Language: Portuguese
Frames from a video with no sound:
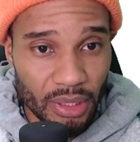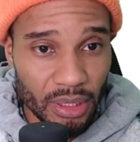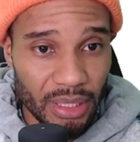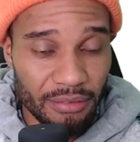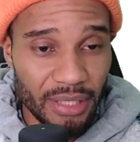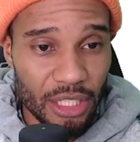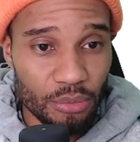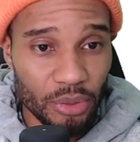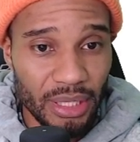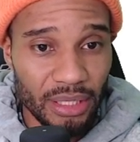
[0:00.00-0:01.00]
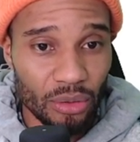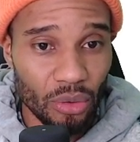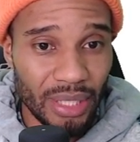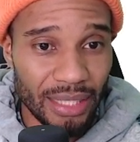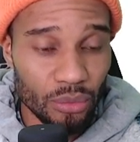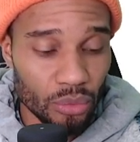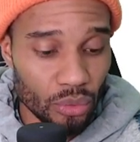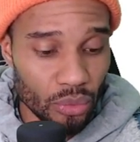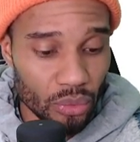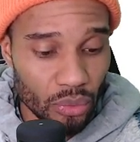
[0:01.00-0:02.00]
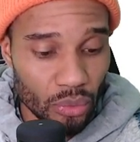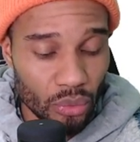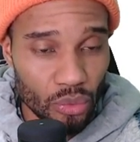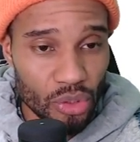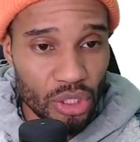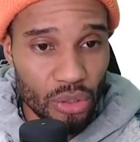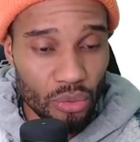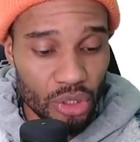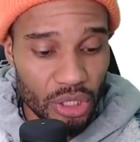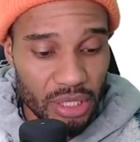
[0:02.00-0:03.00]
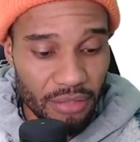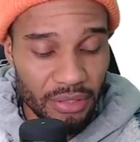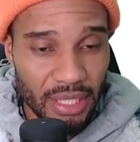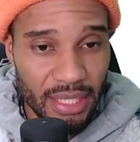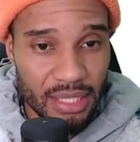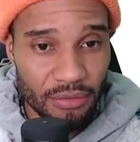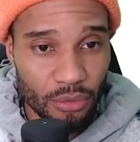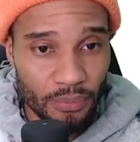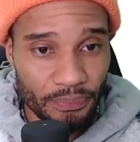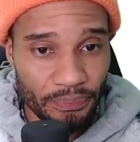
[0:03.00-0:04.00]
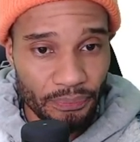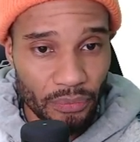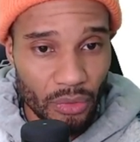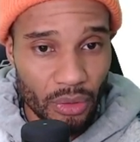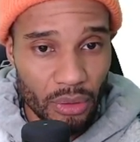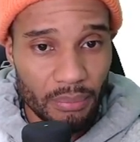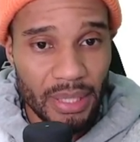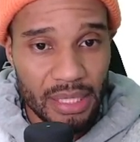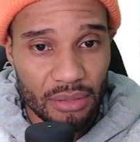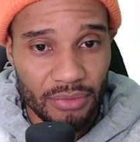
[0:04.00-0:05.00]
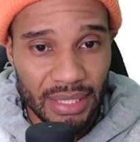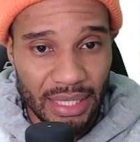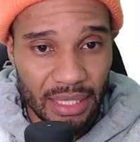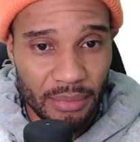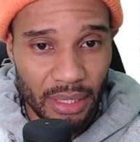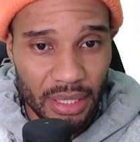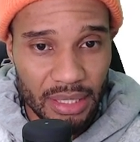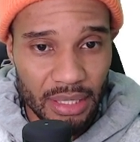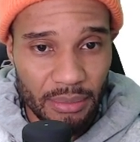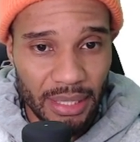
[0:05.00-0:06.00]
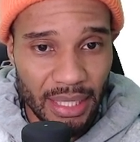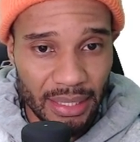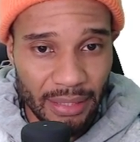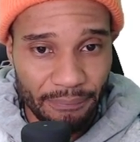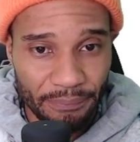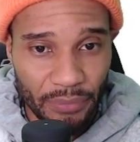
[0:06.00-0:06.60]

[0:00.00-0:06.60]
Na verdade, eu poderia ter colocado o 5x em evidência, viu? Mas vai dar também, assim também dá, tá?